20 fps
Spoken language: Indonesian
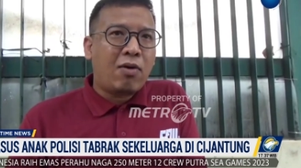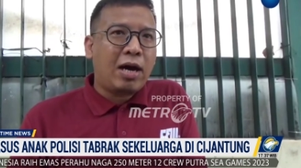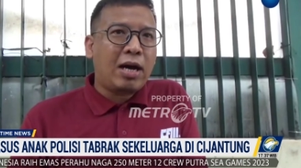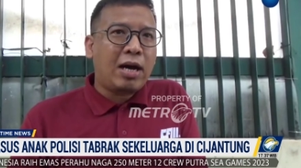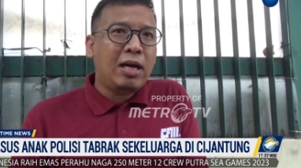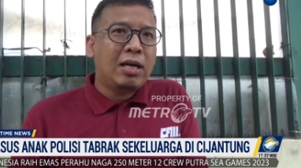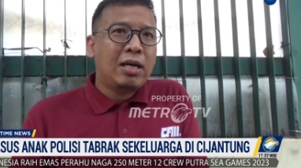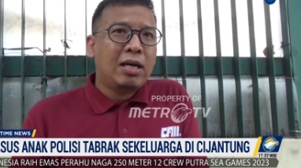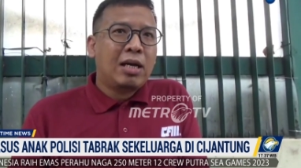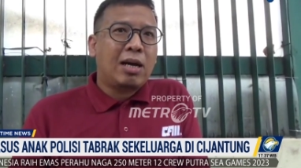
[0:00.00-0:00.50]
bahwa
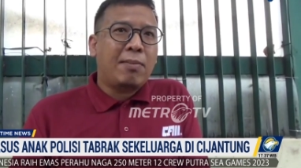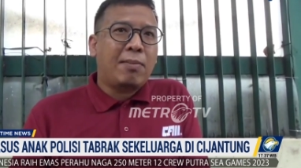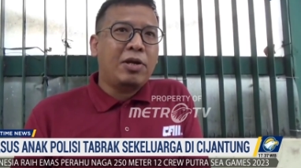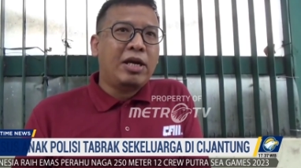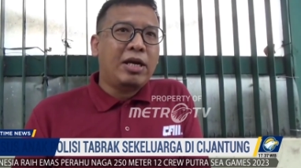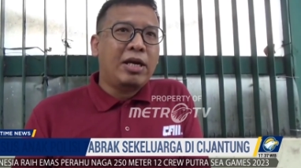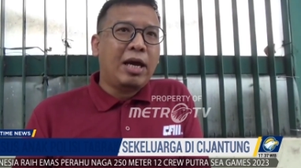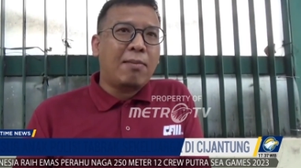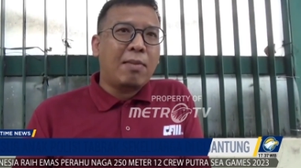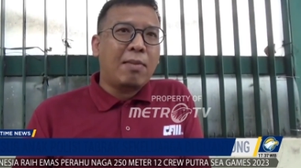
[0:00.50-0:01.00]

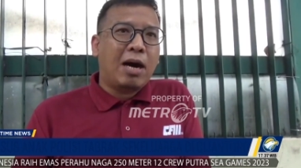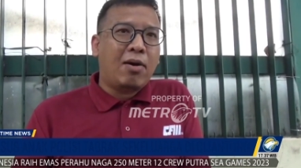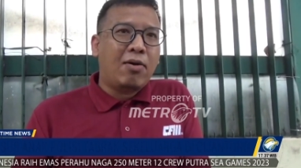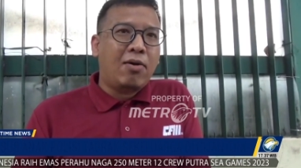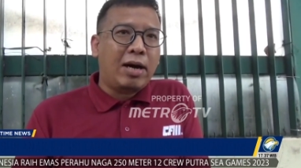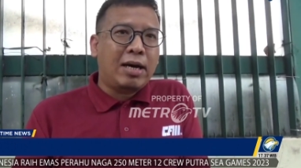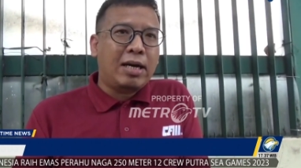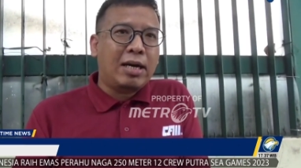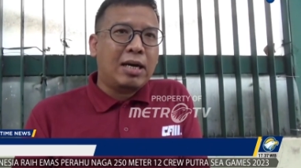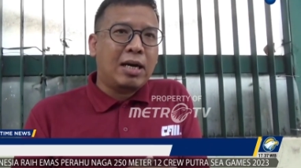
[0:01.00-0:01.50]
penyidik
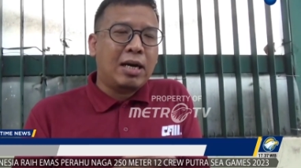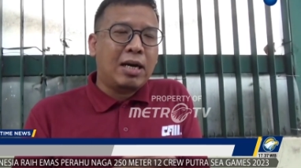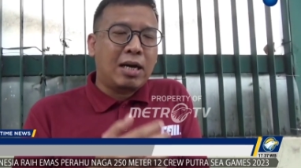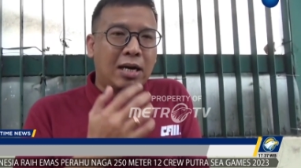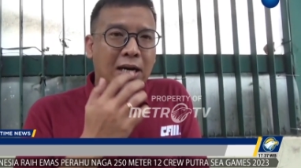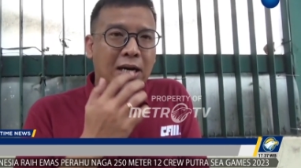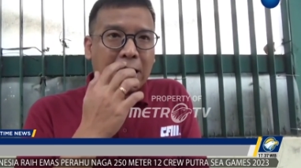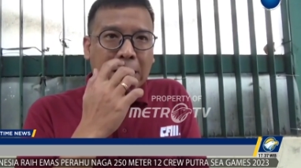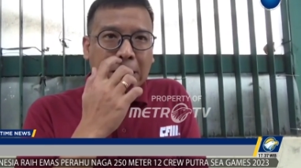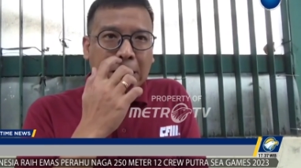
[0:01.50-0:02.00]
bahwa
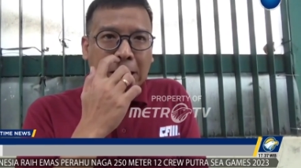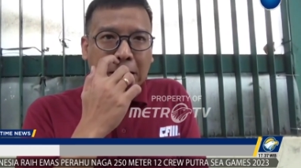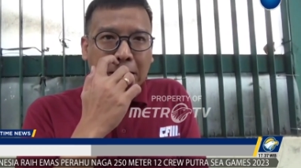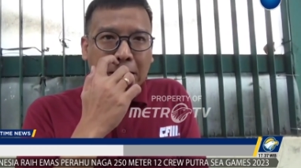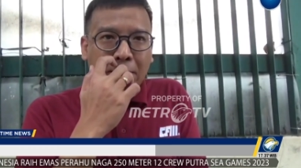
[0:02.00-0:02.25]
uh,